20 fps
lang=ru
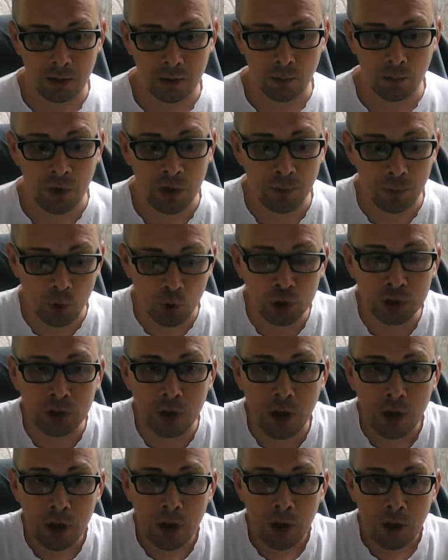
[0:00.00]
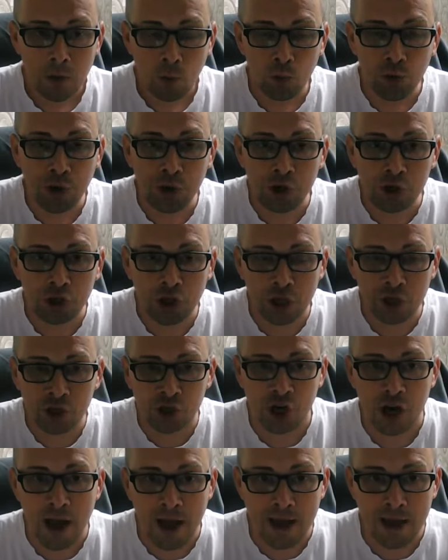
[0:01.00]
мы просто
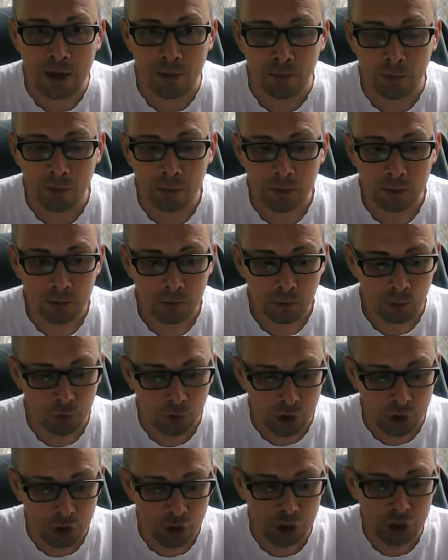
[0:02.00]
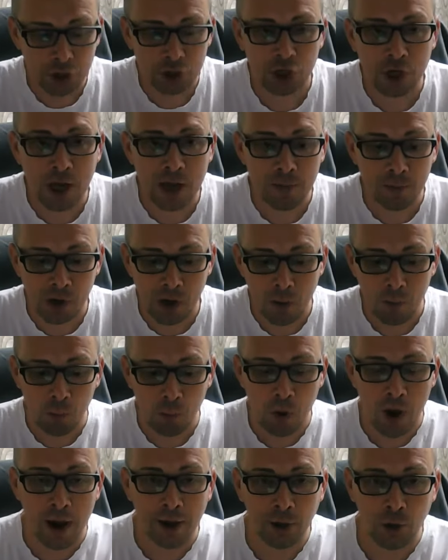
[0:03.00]
уничтожаем, уничтожаем
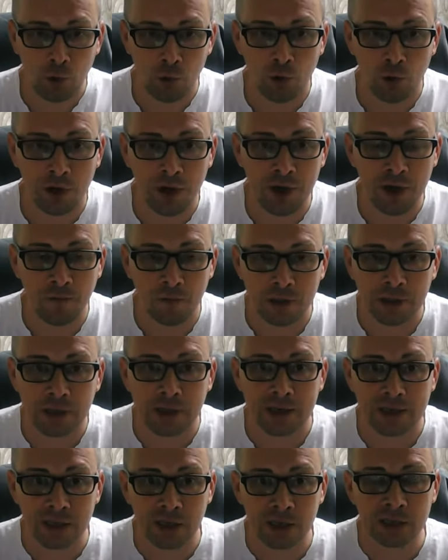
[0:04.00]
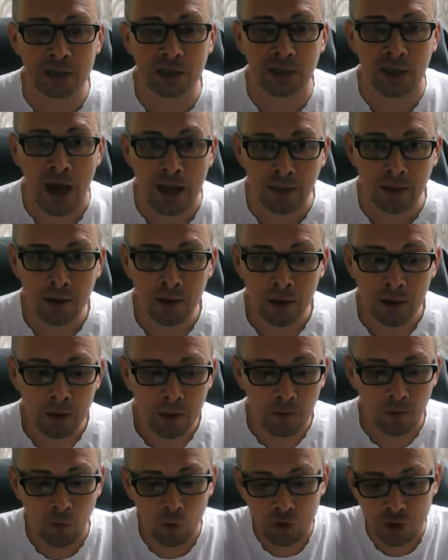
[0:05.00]
компанию Avon Казахстан
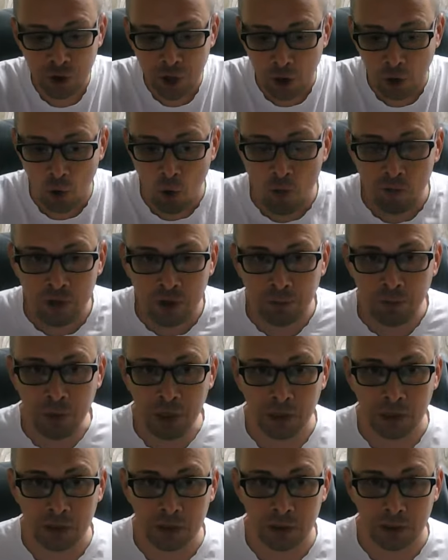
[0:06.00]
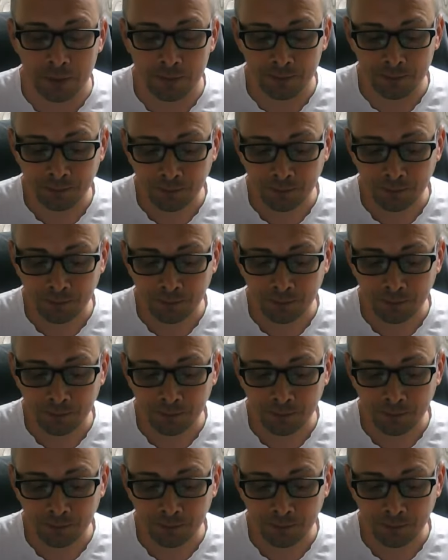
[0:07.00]
вот на ровном месте.